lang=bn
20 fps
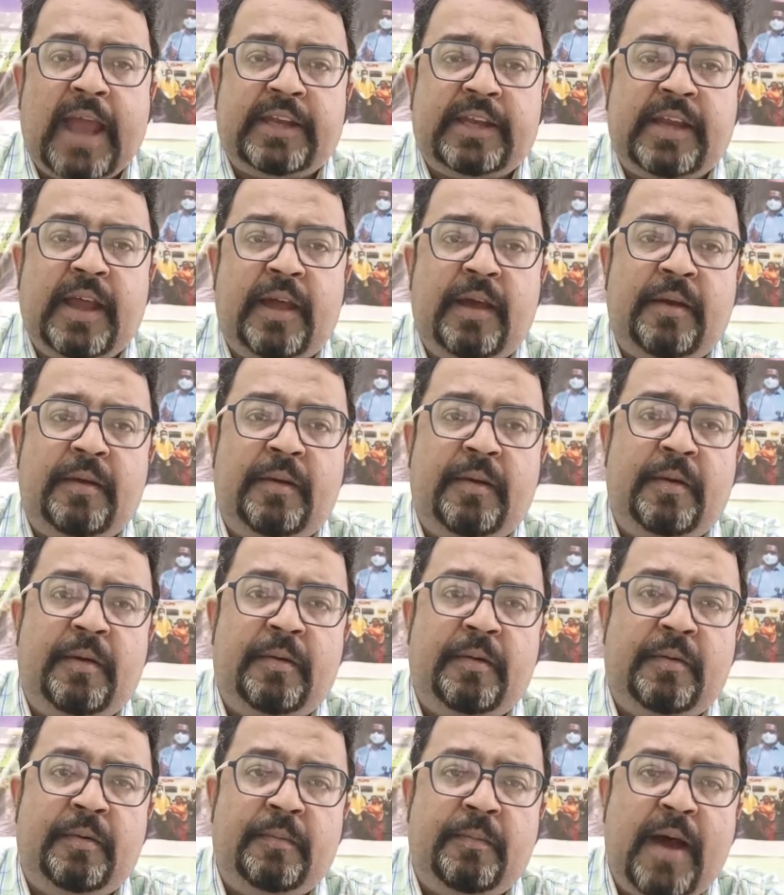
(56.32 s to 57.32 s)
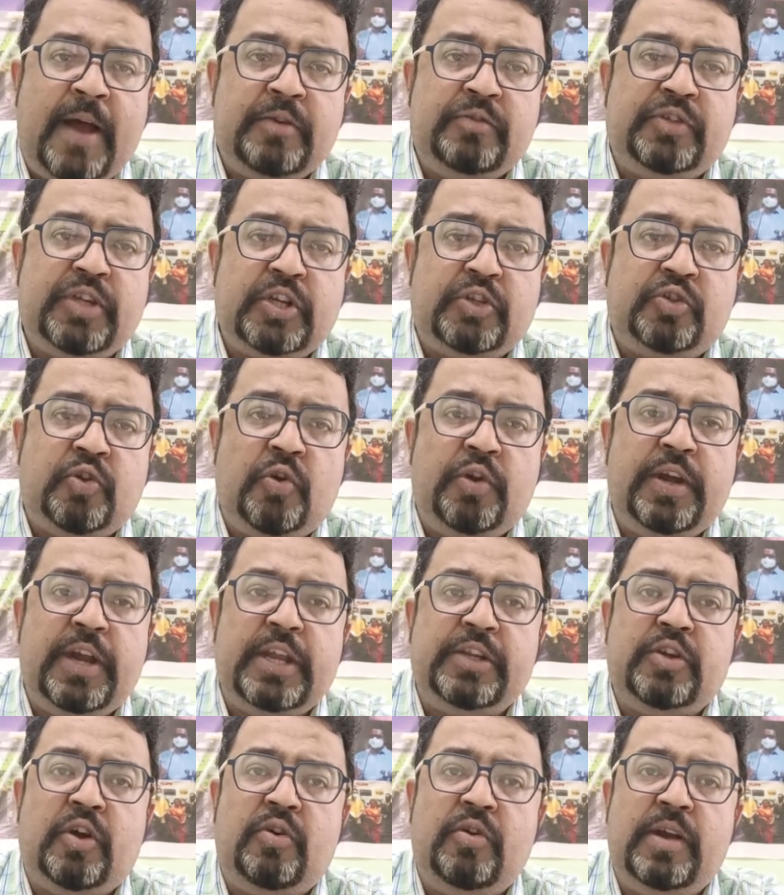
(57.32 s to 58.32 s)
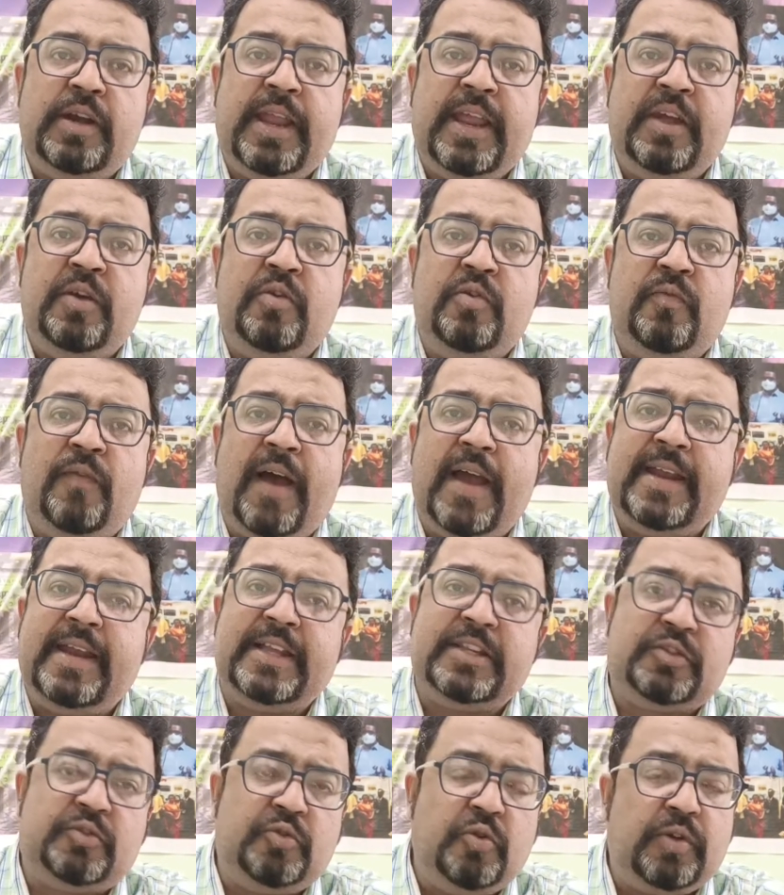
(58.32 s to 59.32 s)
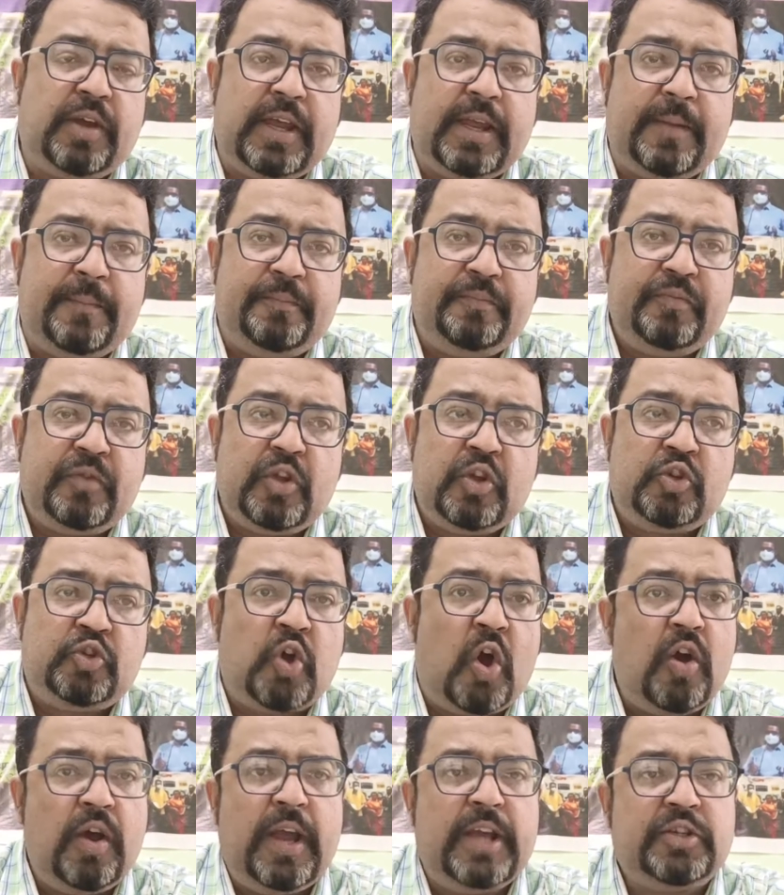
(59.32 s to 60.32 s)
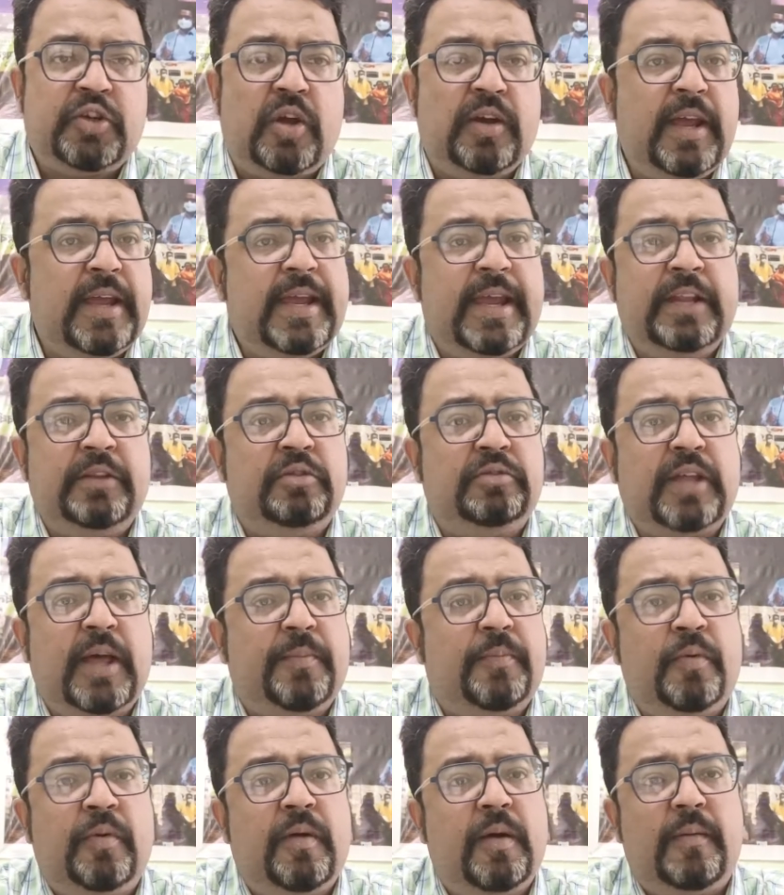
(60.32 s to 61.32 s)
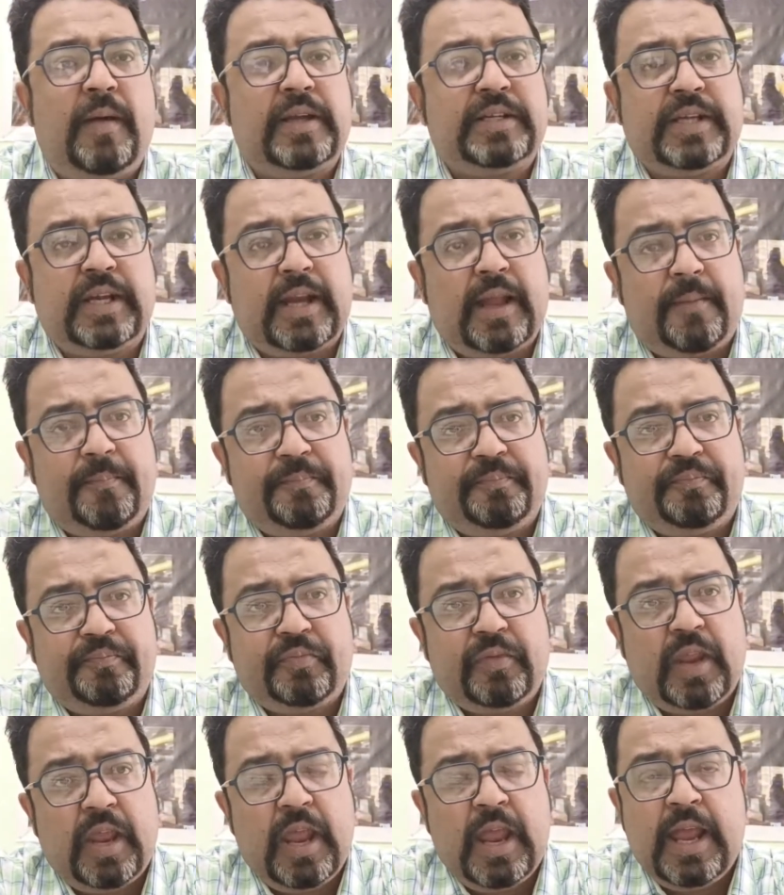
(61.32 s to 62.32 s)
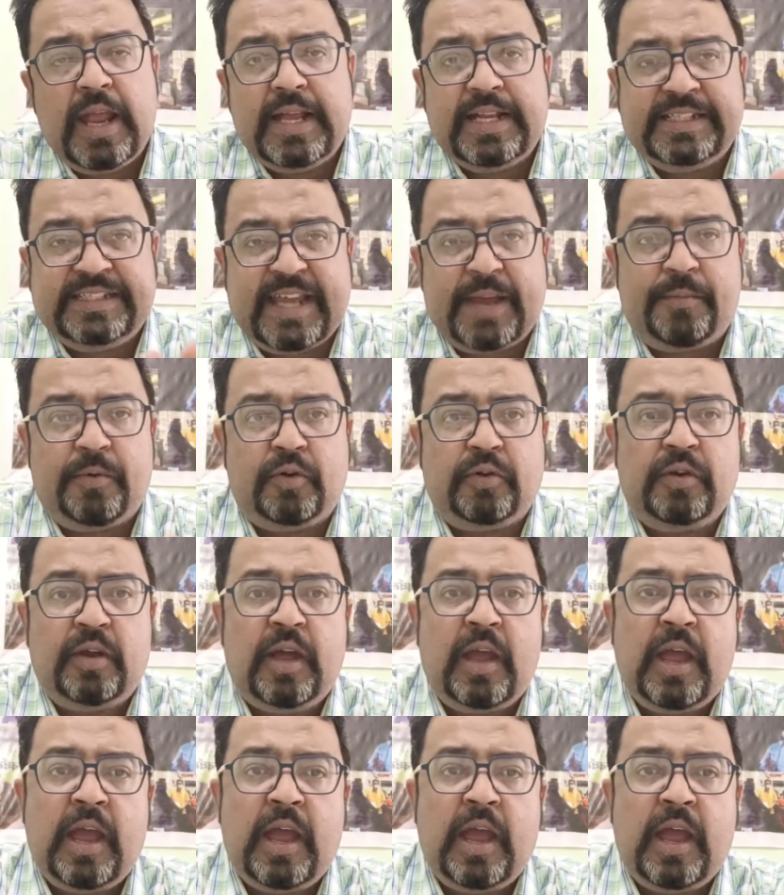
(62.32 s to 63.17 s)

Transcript: একটা মানুষের শরীরে যখন ডেঙ্গু ভাইরাস ঢোকে সঙ্গে সঙ্গে কিন্তু তার প্রভাব আসে না যেমন